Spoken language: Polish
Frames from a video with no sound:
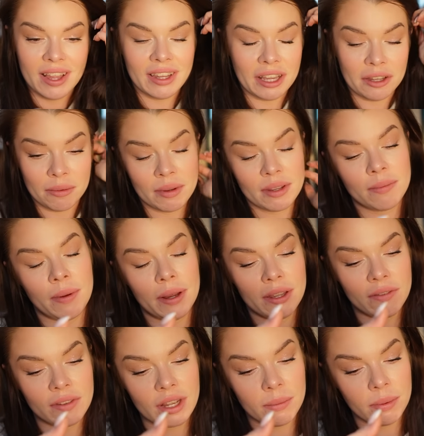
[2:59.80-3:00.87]
Natomiast
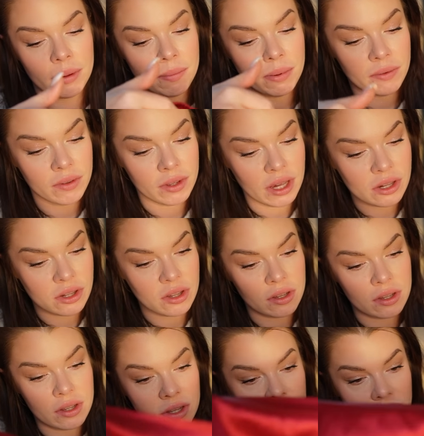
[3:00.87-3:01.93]
pani w sklepie mi powiedziała, że to jest